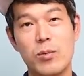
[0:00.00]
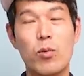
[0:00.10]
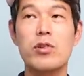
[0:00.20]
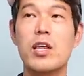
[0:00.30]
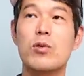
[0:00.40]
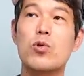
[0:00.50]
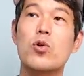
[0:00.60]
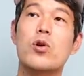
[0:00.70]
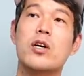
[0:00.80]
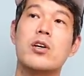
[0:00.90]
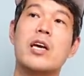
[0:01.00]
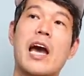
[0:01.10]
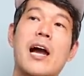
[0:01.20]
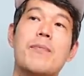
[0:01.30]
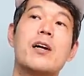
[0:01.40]
뭐 근데 또
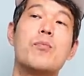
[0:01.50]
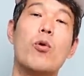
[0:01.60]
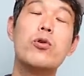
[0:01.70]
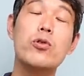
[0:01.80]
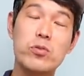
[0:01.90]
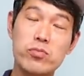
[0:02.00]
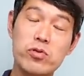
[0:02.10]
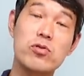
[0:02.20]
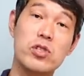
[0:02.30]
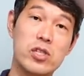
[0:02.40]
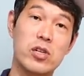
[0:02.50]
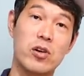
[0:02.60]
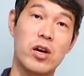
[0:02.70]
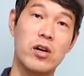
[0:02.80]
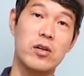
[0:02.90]
그렇게 알바를 못 얻는 분들도
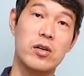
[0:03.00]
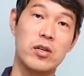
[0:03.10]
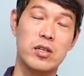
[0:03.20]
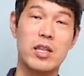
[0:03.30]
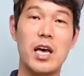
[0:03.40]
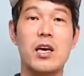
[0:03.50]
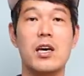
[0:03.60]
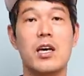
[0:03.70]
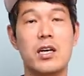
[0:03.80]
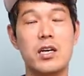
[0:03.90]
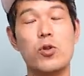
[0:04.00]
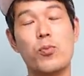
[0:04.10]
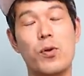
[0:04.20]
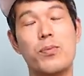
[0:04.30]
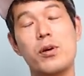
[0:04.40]
있을 거예요. 근데
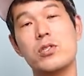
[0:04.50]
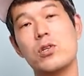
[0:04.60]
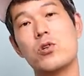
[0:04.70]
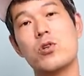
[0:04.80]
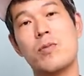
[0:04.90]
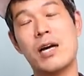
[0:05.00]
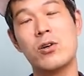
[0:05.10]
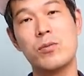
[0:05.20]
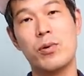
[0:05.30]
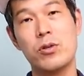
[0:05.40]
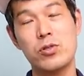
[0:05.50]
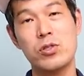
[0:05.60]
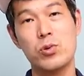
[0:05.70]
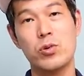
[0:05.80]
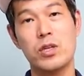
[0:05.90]
그래도 보편적으로 만 원은 벌 수
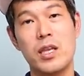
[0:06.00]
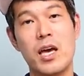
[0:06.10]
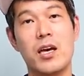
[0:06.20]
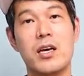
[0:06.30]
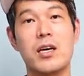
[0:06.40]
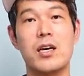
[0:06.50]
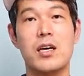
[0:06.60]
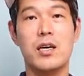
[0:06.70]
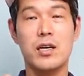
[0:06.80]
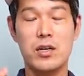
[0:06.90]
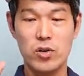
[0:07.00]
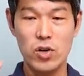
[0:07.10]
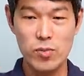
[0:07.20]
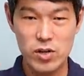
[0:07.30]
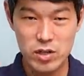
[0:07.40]
있는 돈인데
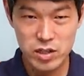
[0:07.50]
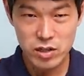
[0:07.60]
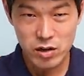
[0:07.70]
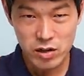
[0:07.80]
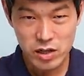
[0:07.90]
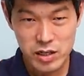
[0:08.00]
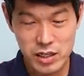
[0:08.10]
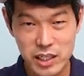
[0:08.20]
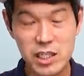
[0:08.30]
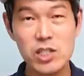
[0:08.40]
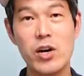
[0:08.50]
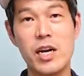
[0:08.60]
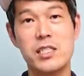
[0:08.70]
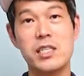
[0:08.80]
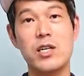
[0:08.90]
그러면은 그거를
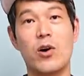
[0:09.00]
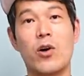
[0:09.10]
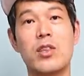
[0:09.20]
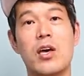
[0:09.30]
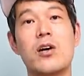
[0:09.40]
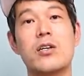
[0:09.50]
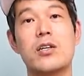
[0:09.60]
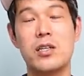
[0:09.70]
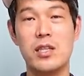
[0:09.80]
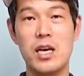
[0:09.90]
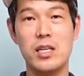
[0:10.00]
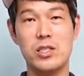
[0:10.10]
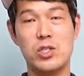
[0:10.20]
잊어야지 어때요? 근데